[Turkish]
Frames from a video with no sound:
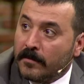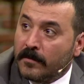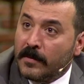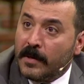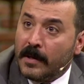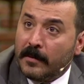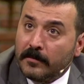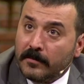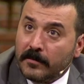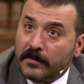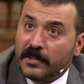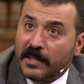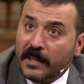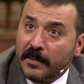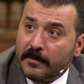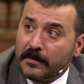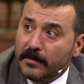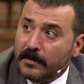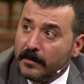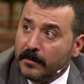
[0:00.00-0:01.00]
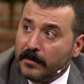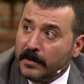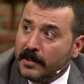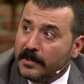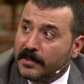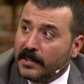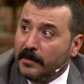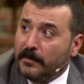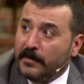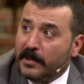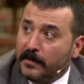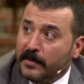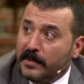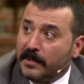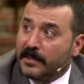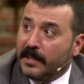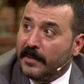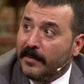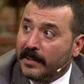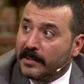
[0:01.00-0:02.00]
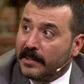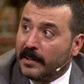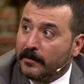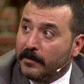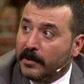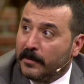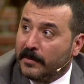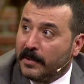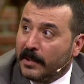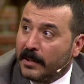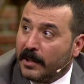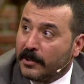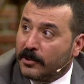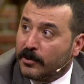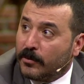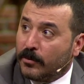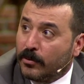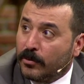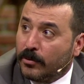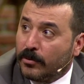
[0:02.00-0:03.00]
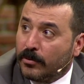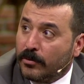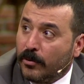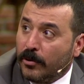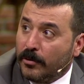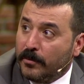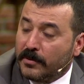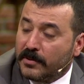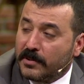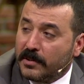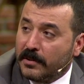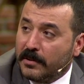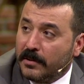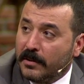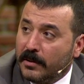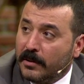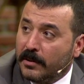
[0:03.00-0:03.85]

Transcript: Ya, se- insanın birbirini severken birbirine karşı gurur koyması